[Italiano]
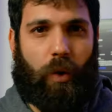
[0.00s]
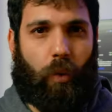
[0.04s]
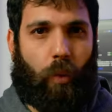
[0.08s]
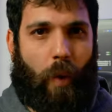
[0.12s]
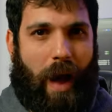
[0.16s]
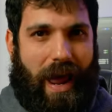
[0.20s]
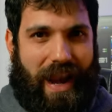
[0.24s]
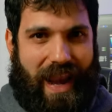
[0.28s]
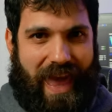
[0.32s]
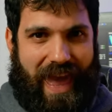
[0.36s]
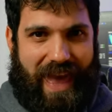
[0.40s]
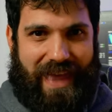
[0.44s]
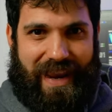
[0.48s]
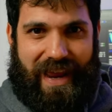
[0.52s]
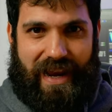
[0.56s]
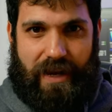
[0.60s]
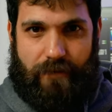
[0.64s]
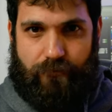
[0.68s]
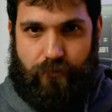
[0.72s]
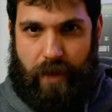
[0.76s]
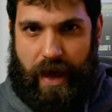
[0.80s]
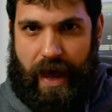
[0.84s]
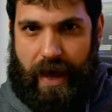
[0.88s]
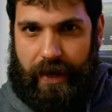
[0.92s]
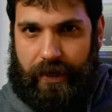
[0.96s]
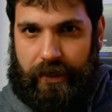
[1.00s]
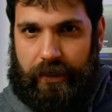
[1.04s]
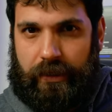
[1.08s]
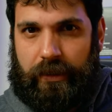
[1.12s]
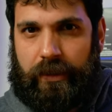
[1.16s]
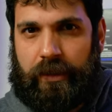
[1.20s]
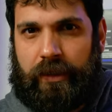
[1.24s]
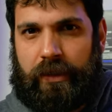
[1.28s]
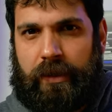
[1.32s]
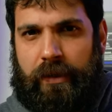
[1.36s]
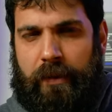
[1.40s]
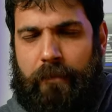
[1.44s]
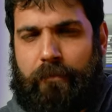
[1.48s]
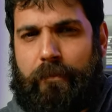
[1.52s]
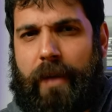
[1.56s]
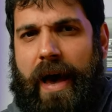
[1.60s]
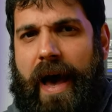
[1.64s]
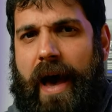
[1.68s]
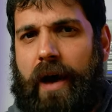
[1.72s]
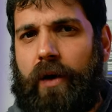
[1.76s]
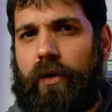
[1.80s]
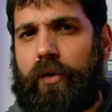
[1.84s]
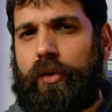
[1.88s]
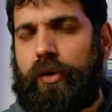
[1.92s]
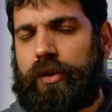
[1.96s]
qual era il bug,
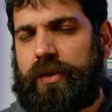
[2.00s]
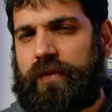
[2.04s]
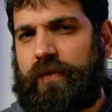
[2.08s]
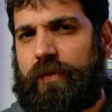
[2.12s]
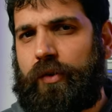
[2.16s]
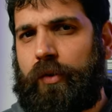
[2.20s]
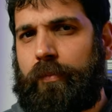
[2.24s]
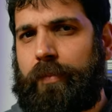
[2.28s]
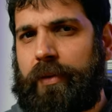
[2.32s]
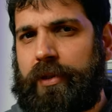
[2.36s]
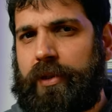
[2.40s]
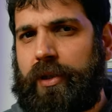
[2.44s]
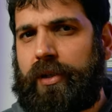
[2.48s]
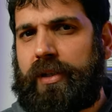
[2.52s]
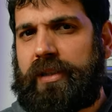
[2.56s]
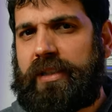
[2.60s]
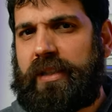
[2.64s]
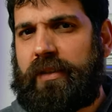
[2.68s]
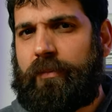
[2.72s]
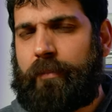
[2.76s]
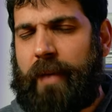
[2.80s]
ma lo sviluppatore di